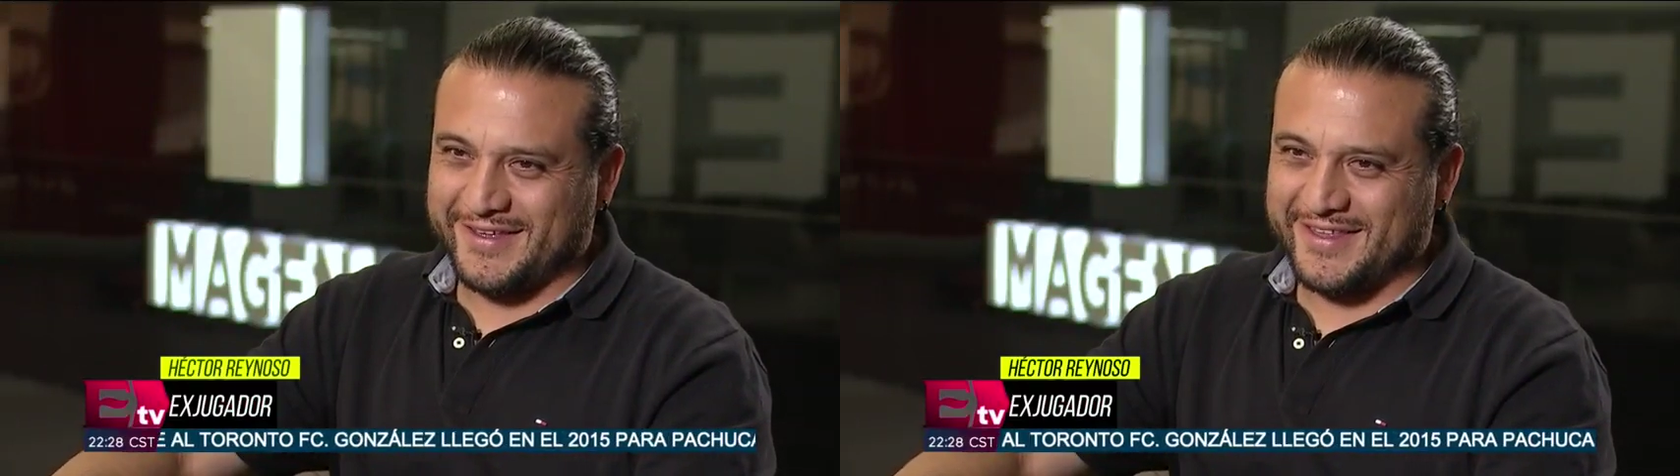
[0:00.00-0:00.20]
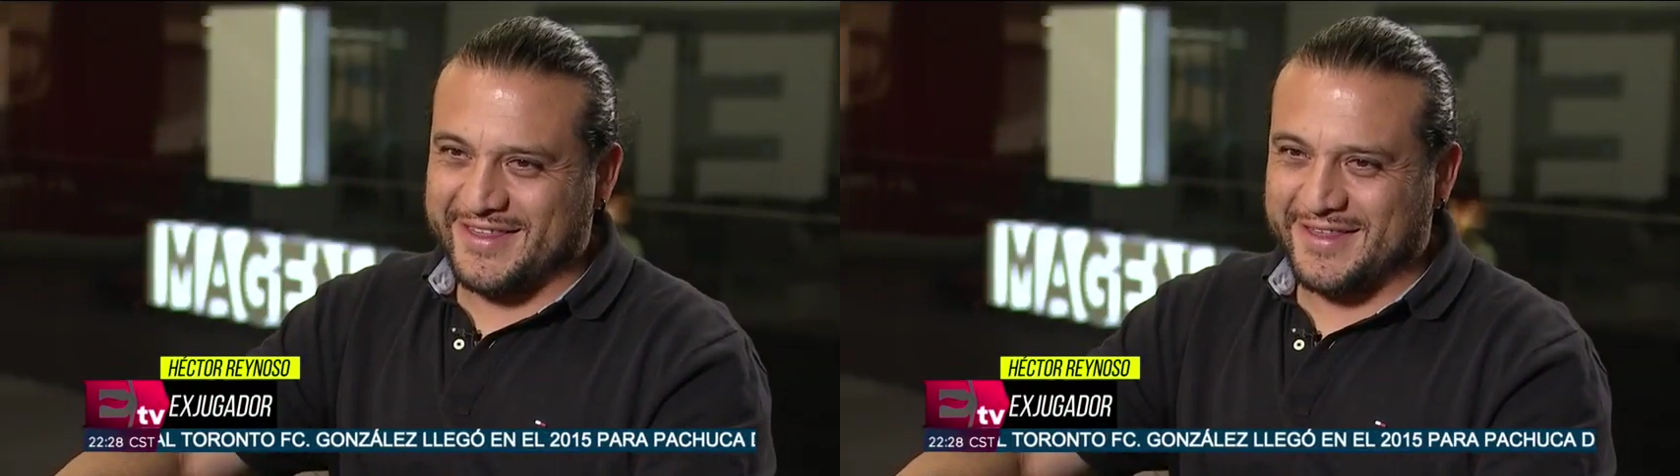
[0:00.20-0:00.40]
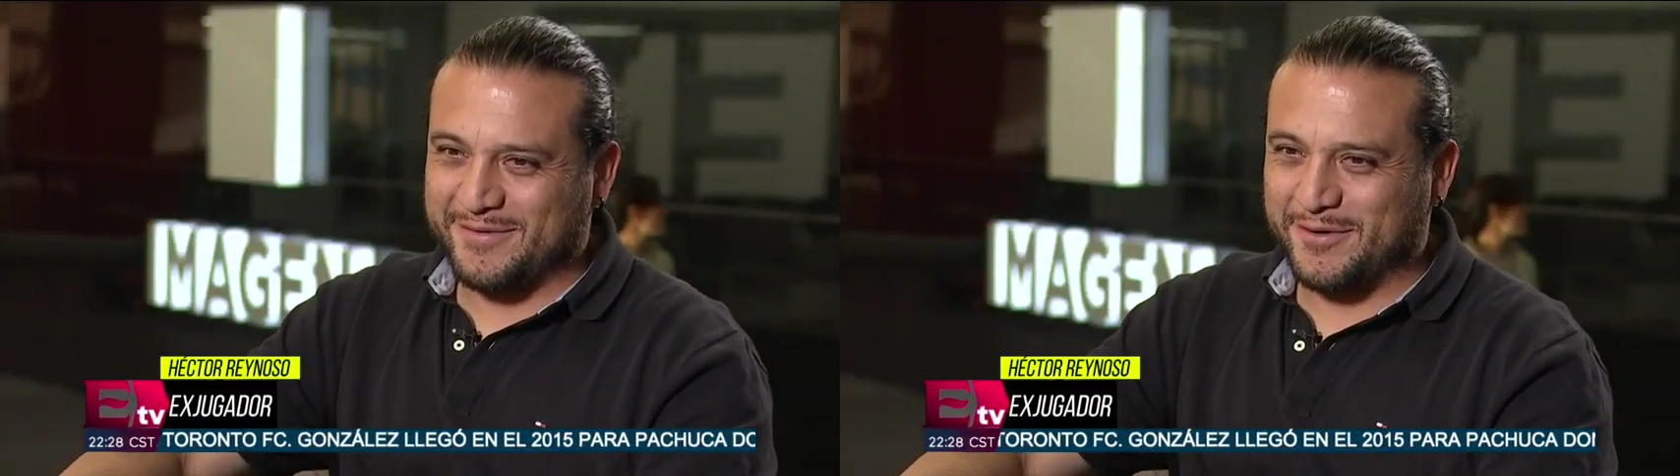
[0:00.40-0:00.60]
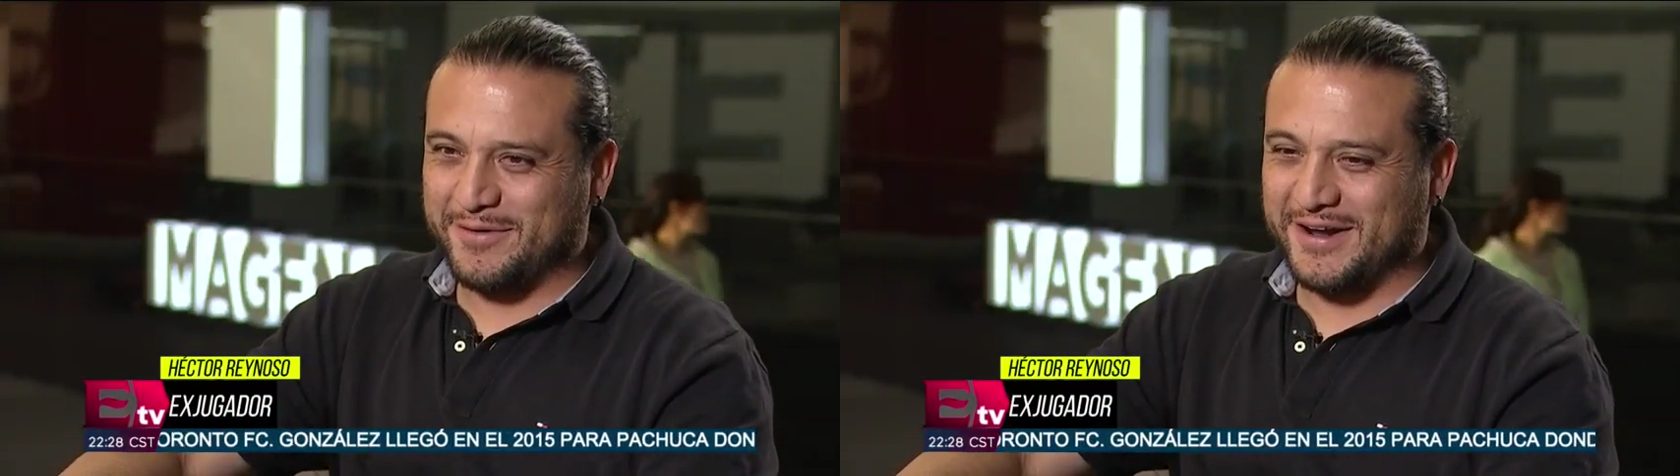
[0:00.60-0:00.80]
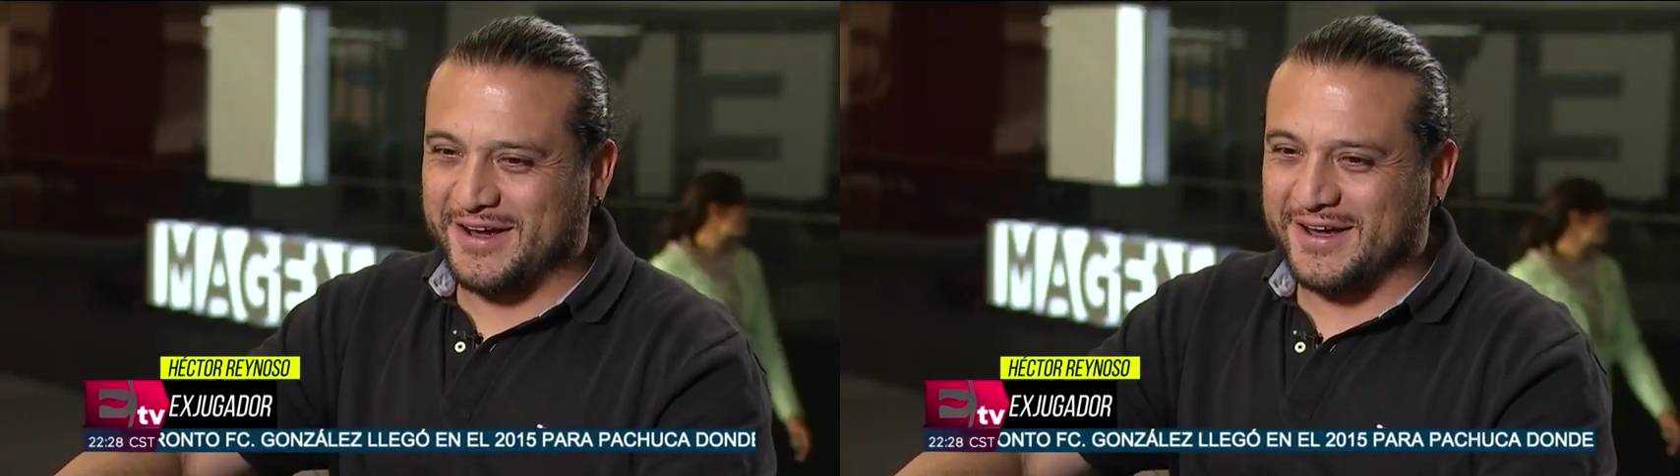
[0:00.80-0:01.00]
es
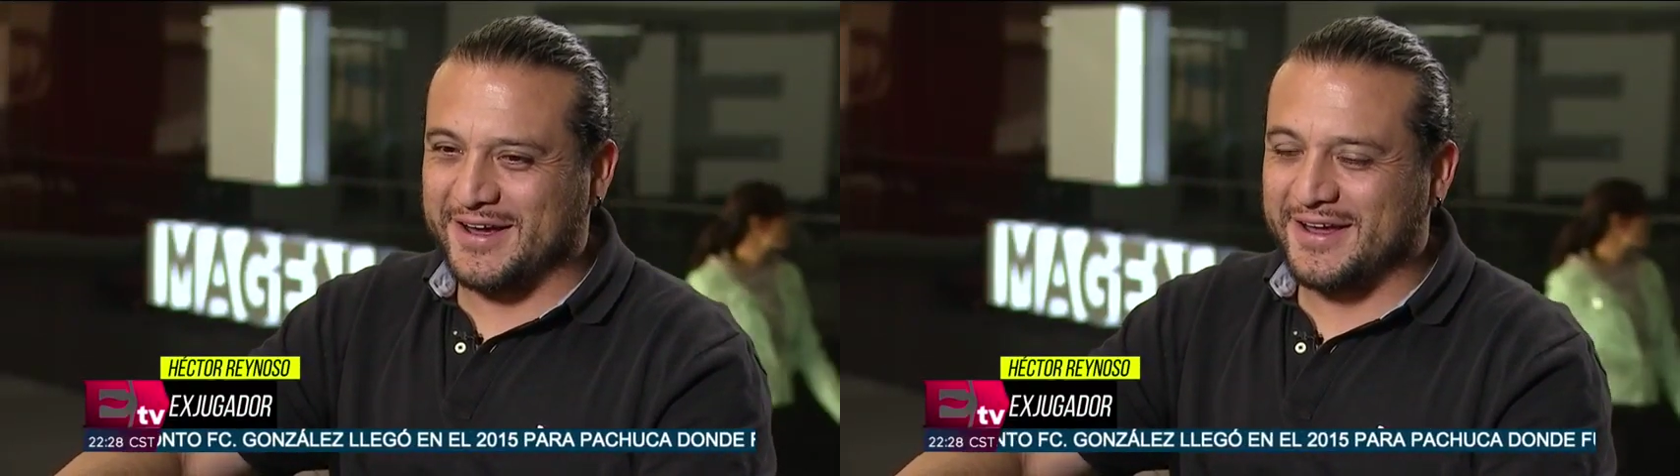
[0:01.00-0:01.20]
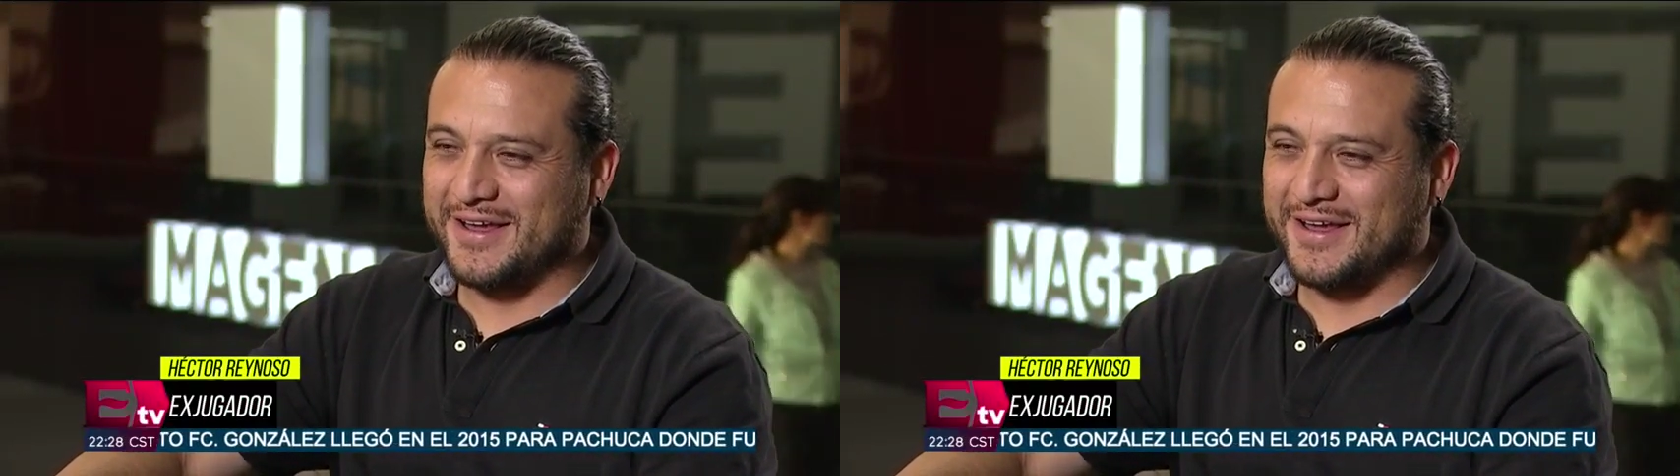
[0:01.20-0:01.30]
volver a